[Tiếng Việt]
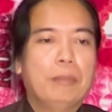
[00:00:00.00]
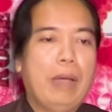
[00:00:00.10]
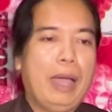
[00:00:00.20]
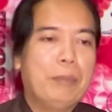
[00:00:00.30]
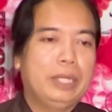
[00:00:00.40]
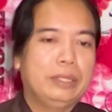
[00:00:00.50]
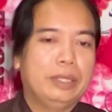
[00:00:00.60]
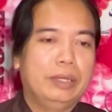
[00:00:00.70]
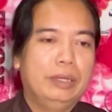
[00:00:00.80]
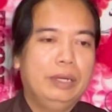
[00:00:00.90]
mà mình
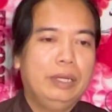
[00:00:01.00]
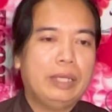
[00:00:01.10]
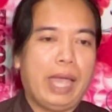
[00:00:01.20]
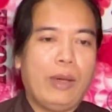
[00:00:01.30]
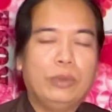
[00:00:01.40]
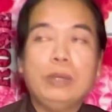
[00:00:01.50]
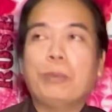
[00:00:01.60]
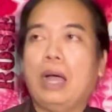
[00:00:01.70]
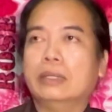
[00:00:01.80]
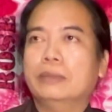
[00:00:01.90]
dựa vào
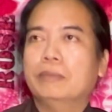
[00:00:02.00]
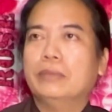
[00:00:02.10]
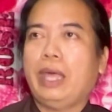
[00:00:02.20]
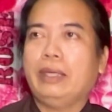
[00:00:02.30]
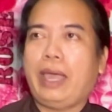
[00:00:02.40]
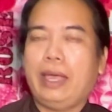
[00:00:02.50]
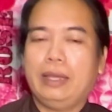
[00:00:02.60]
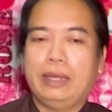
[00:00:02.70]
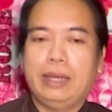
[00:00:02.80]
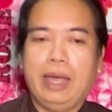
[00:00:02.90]
đức phật tại ngài
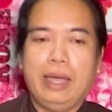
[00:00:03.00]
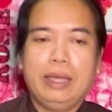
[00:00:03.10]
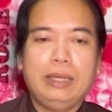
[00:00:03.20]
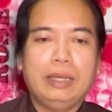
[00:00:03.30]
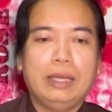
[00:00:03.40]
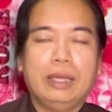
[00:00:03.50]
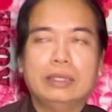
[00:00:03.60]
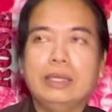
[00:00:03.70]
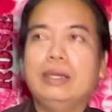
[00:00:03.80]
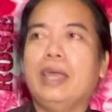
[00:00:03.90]
là đã à,
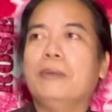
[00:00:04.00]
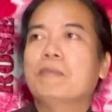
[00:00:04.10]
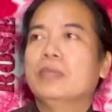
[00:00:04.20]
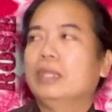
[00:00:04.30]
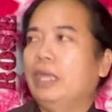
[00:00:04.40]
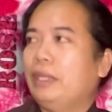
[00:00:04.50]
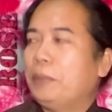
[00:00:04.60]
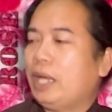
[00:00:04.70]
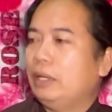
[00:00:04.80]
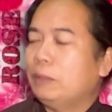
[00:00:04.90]
chứng đắc vậy thì
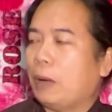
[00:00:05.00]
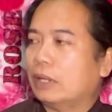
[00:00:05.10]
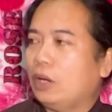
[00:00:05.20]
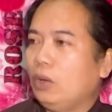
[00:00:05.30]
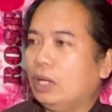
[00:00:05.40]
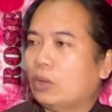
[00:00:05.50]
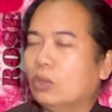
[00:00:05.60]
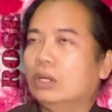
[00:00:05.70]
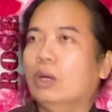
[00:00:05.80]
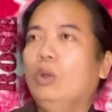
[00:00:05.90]
bây giờ đức phật nói là
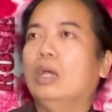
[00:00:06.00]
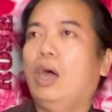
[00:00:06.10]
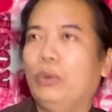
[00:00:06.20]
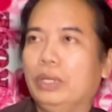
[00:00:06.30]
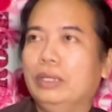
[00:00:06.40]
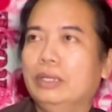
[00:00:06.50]
con người có luân hồi